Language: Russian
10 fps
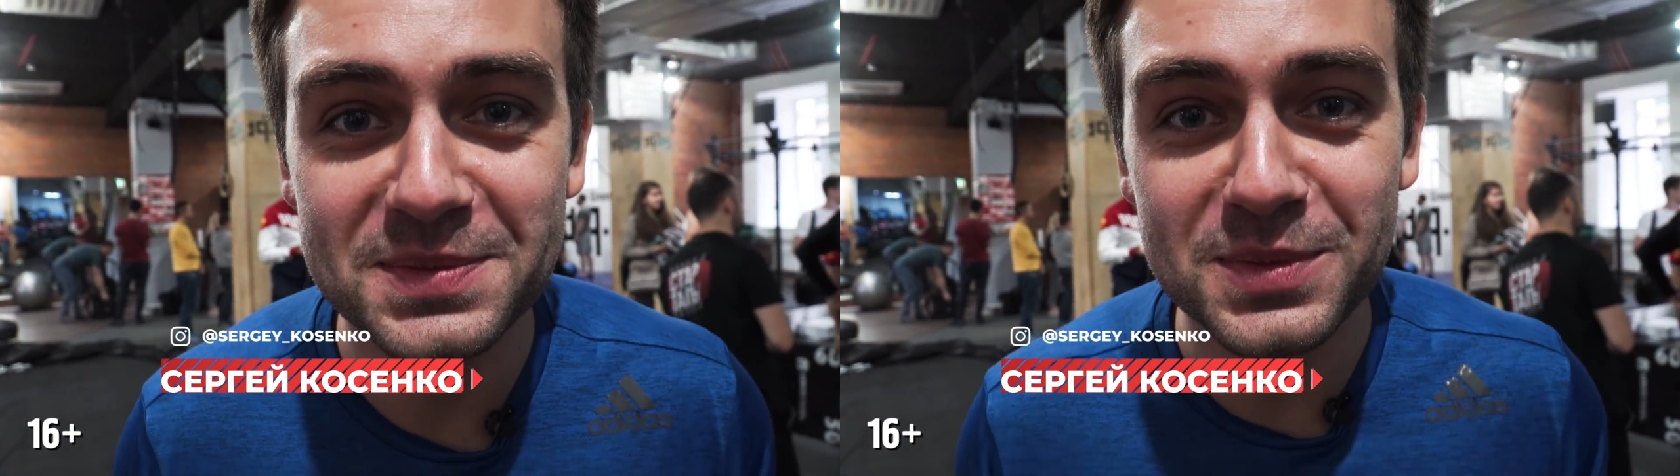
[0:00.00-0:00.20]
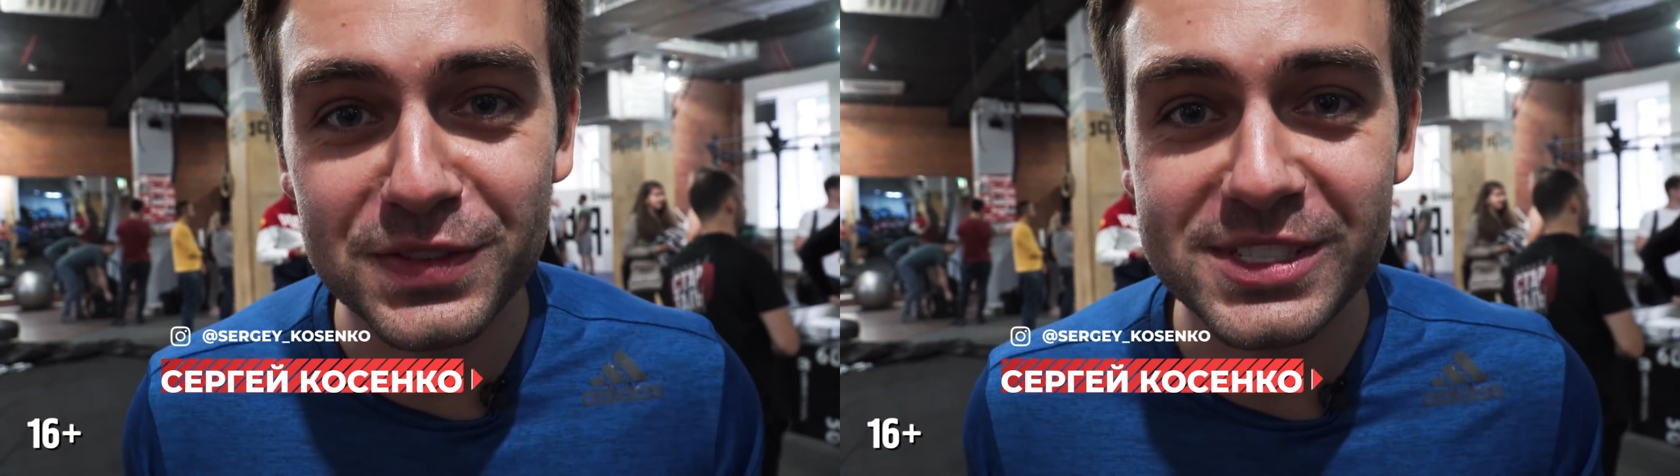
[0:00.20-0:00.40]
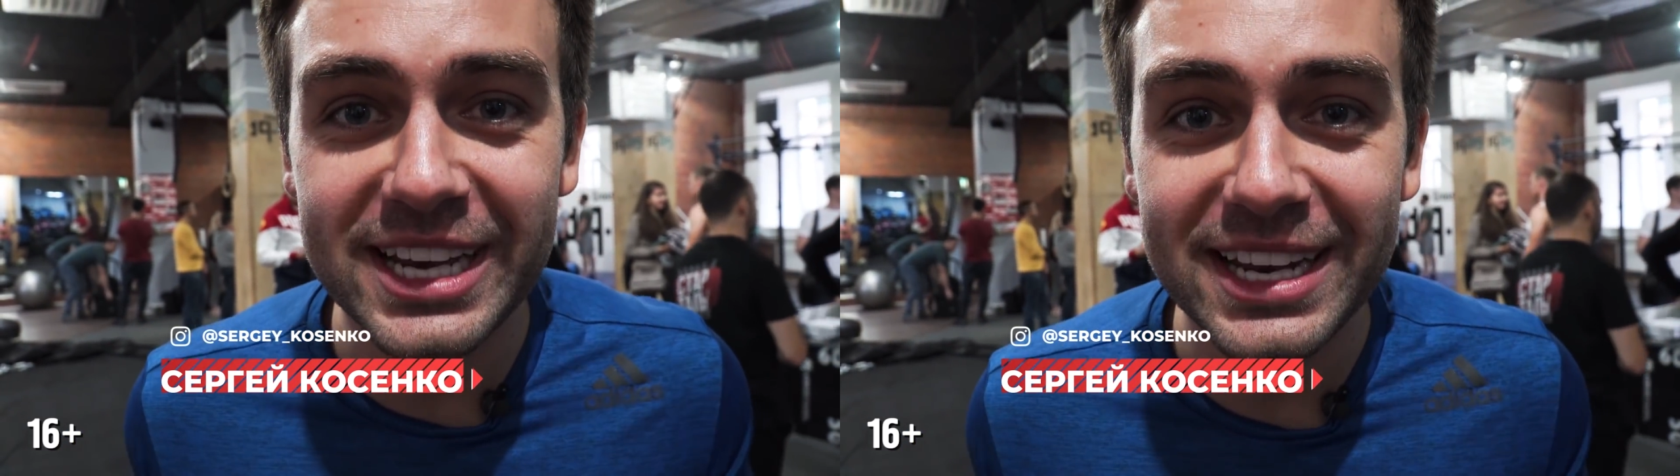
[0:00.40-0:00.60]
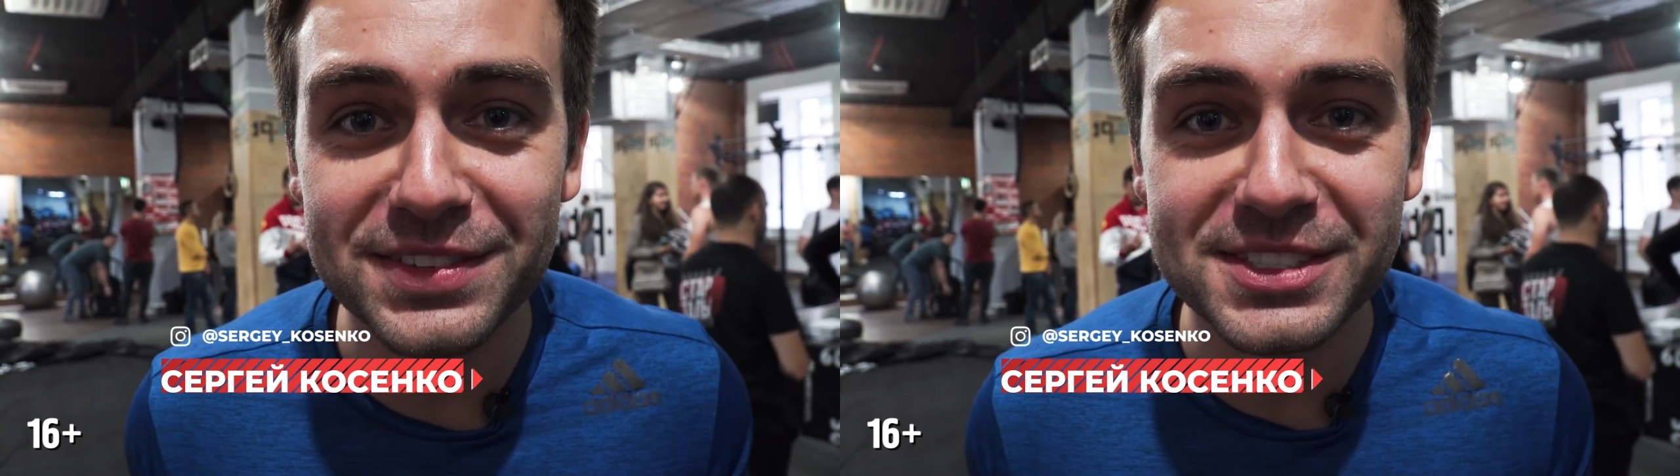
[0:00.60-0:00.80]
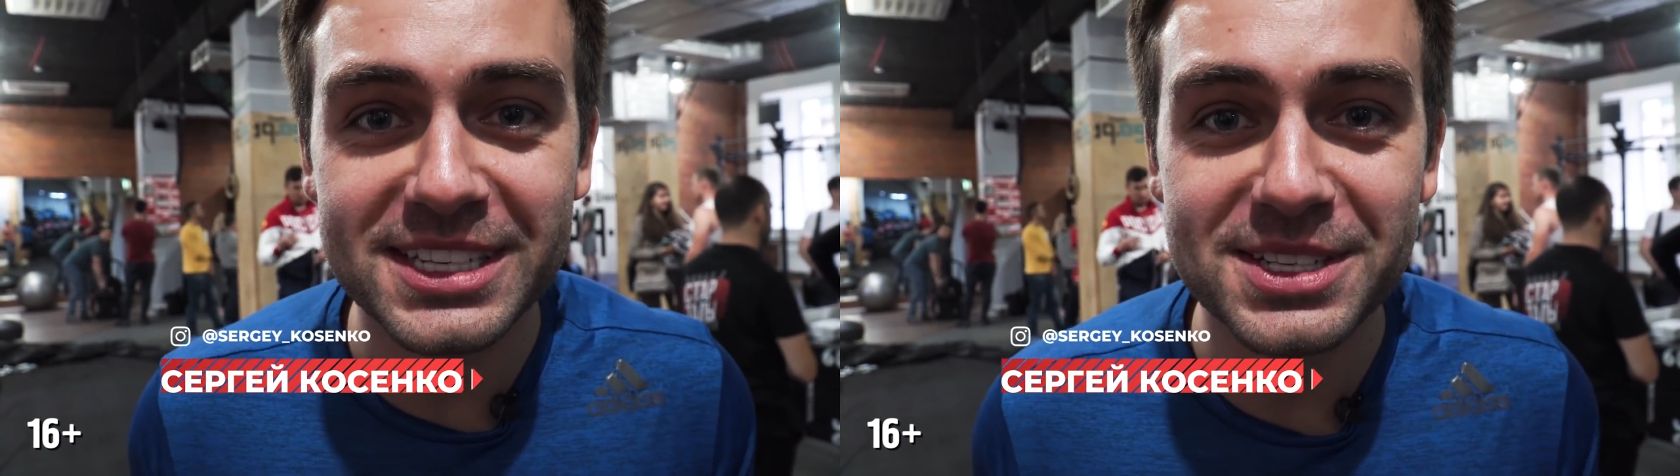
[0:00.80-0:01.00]
Мы в
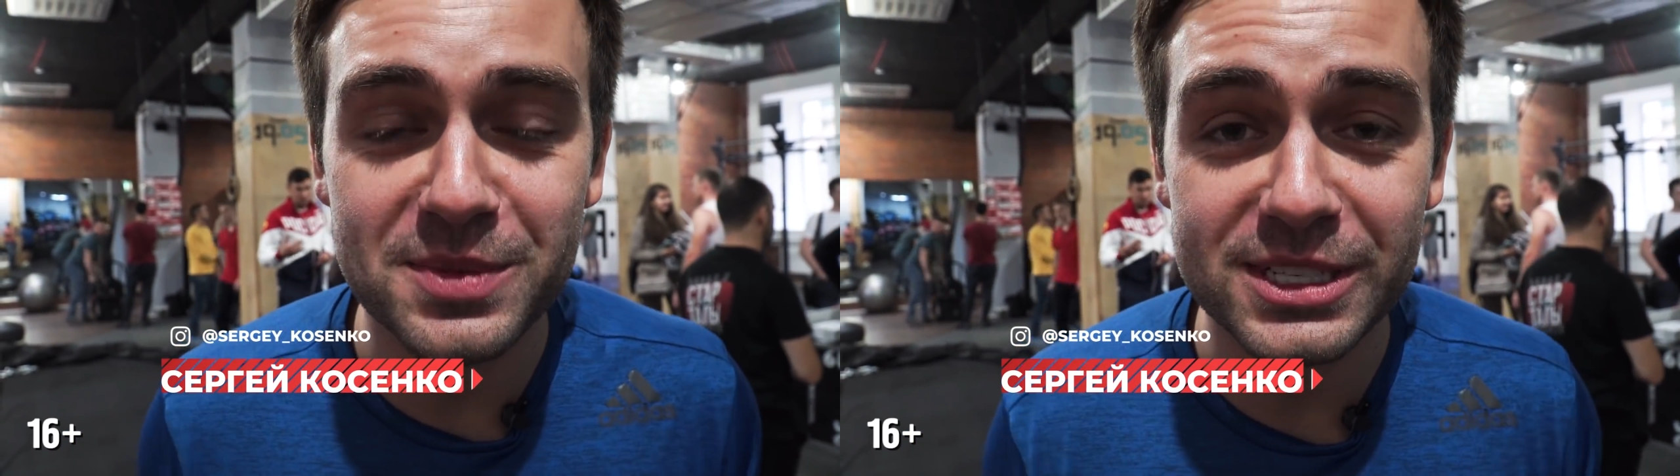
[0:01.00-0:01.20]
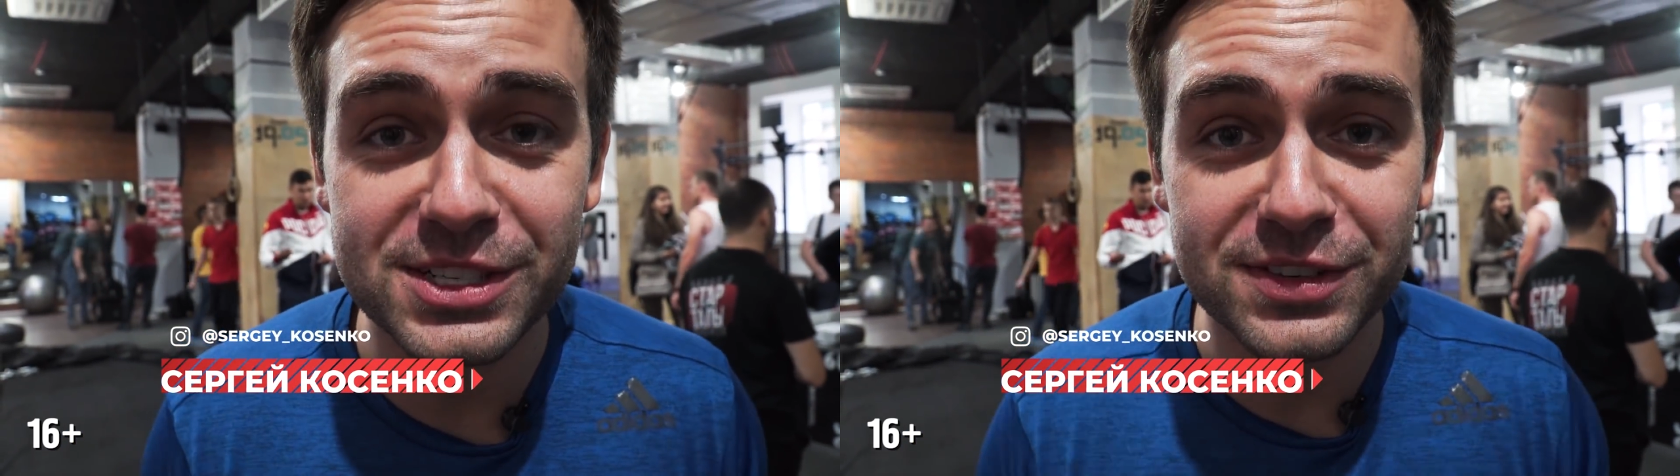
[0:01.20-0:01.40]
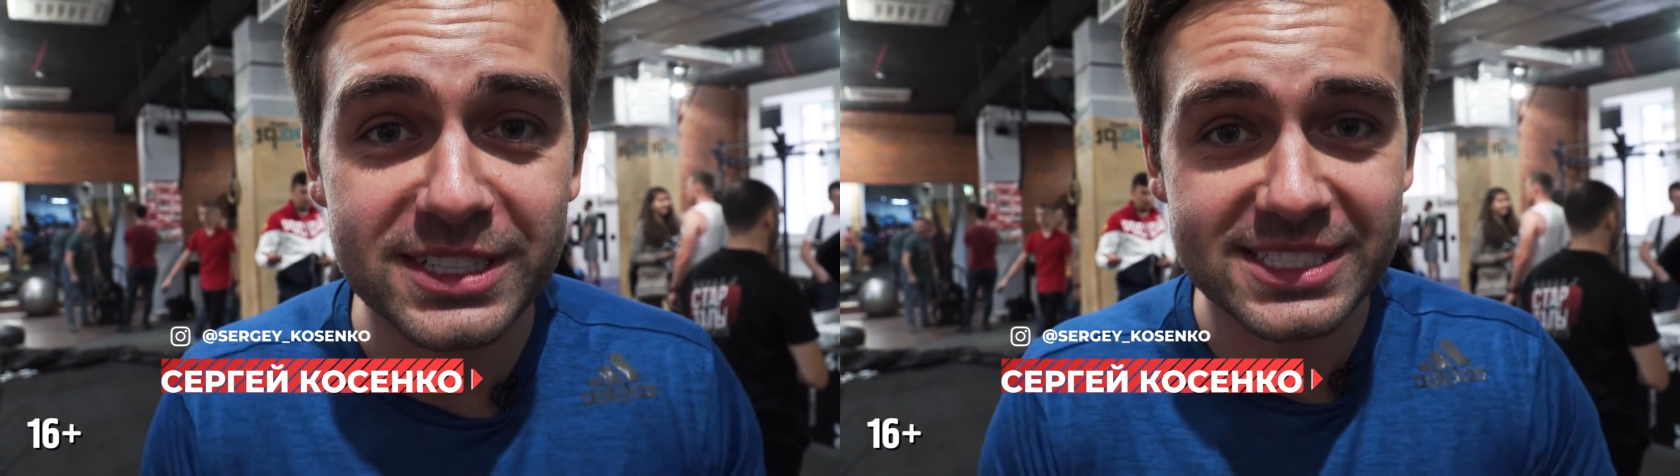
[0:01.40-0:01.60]
зале в центре Москвы,